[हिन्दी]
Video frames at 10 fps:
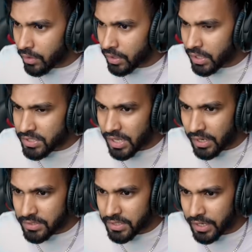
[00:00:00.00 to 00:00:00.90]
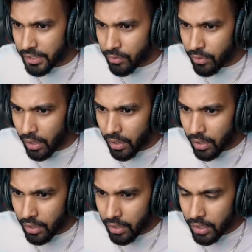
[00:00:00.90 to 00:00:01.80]
ये अचानक से गेट खुला
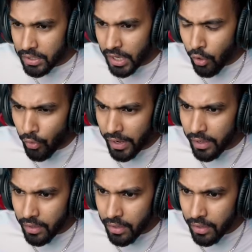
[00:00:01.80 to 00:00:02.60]
ये कौन है